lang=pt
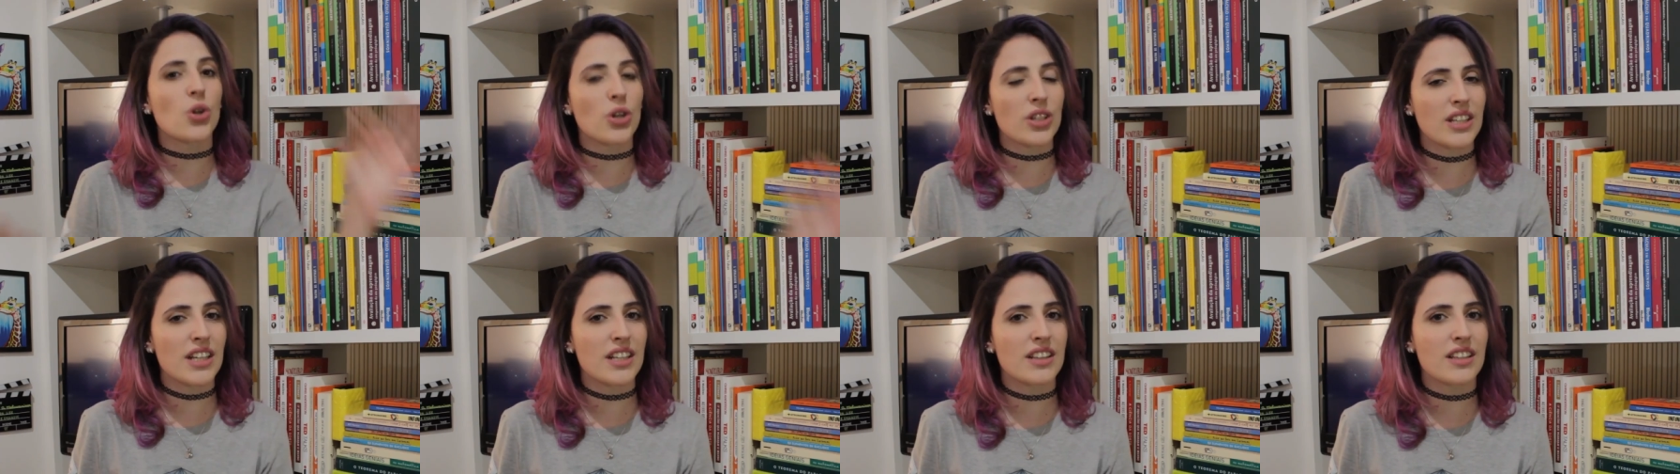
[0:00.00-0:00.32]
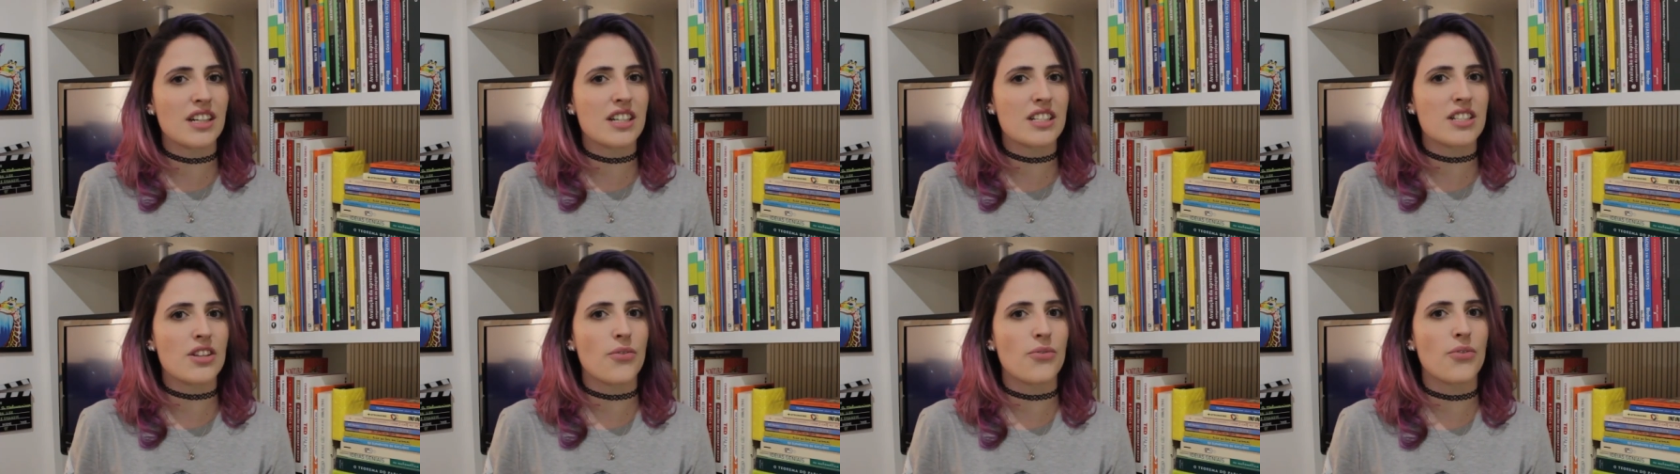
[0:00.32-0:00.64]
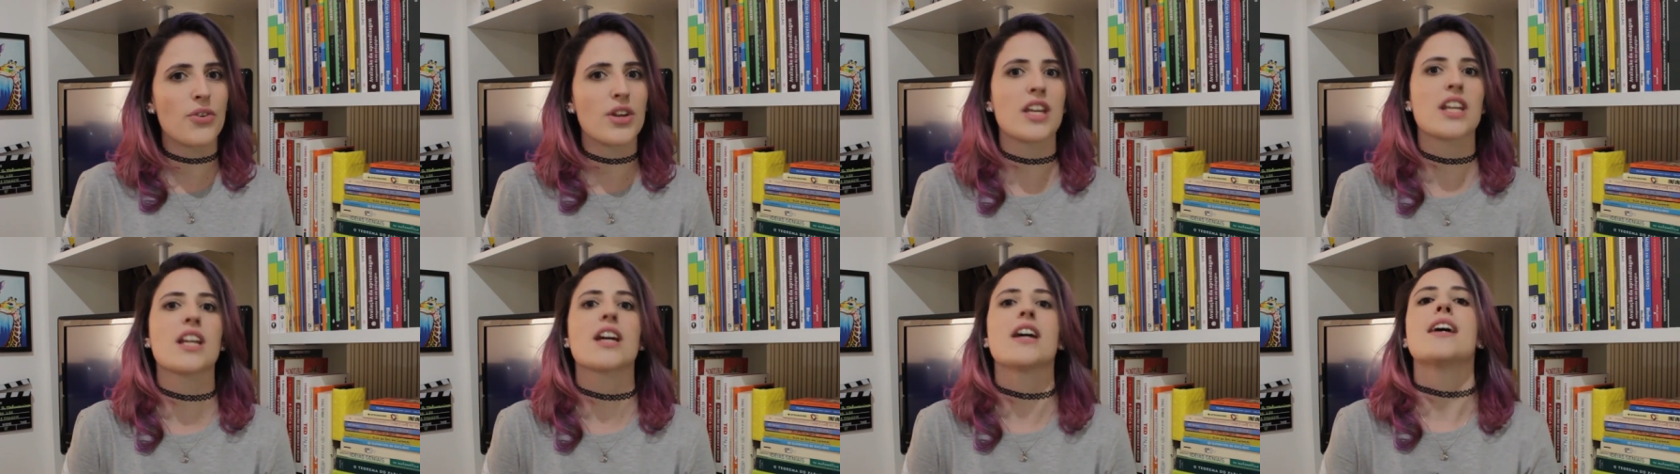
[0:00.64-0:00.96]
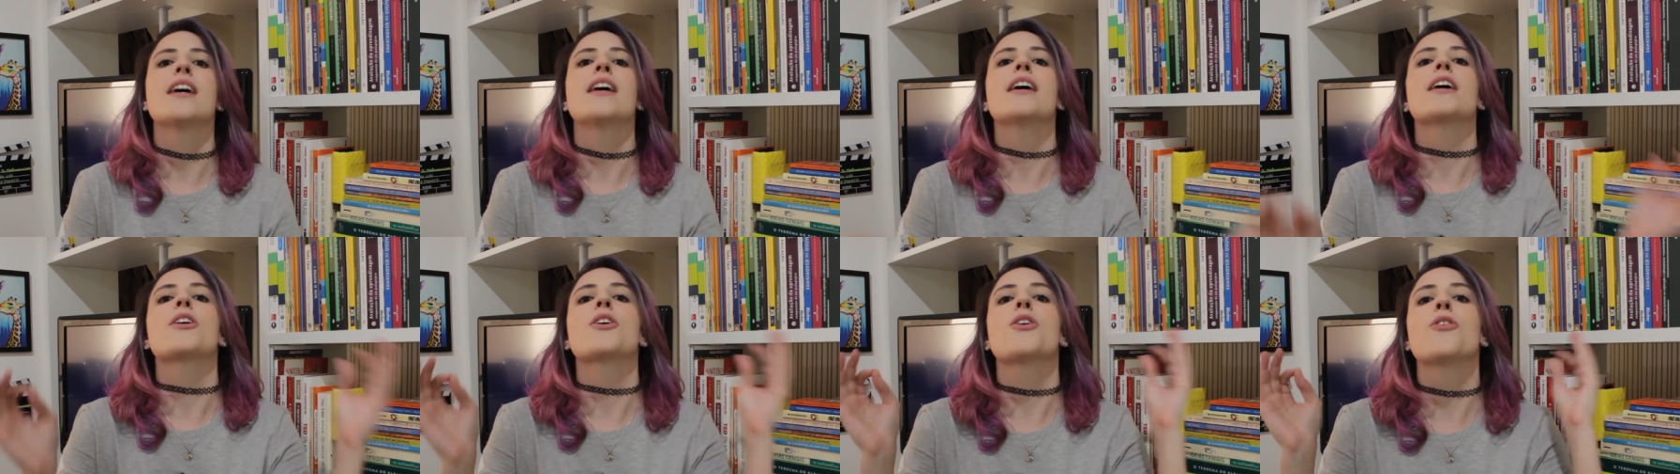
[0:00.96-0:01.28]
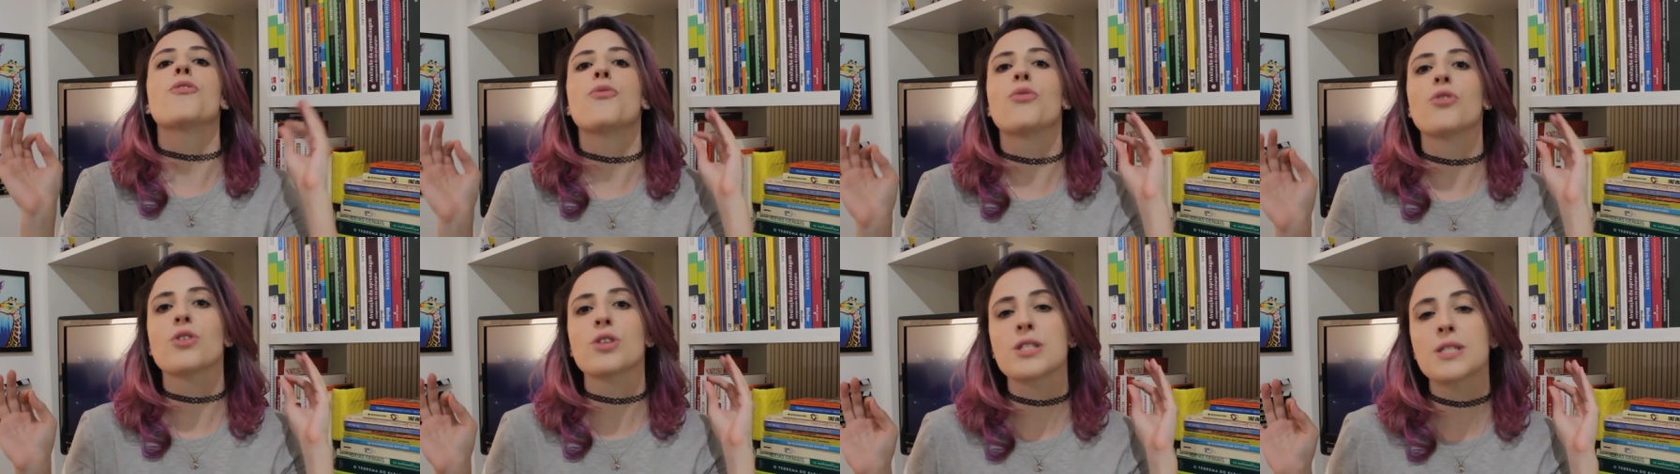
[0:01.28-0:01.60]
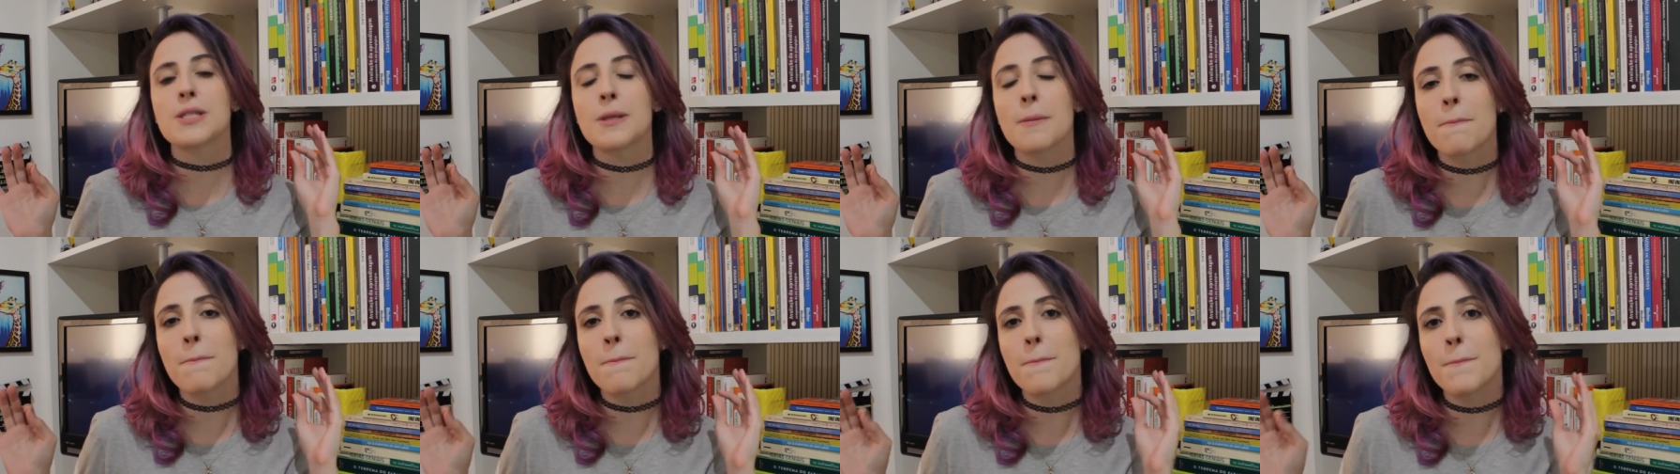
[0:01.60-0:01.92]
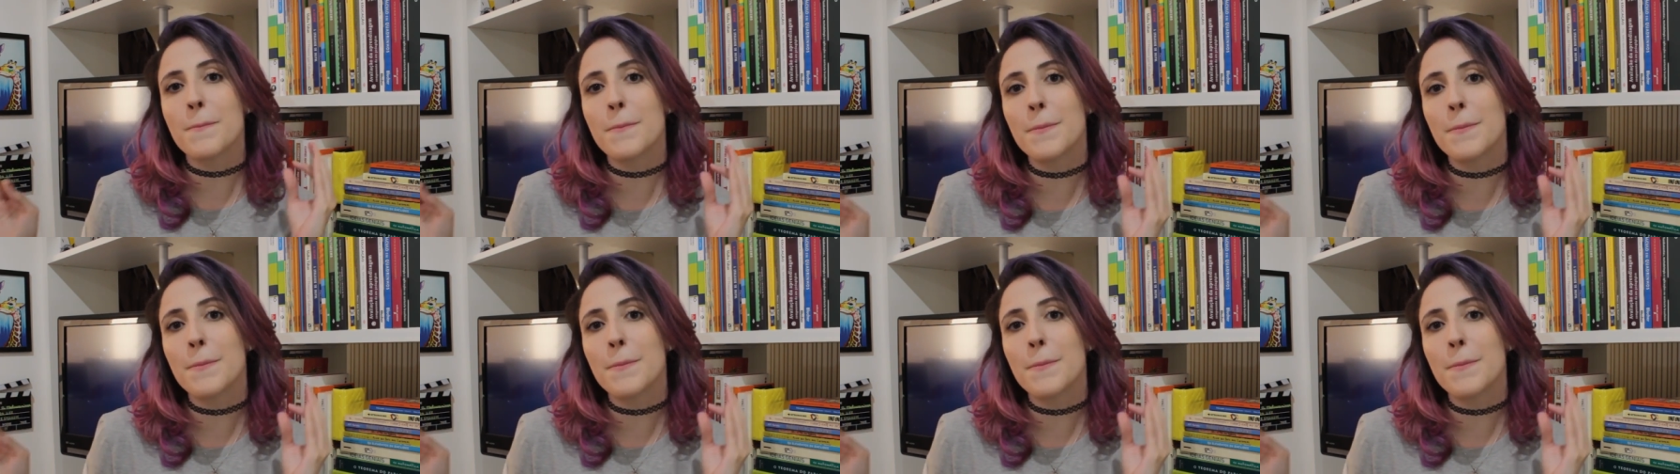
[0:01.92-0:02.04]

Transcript: toda terça-feira que fosse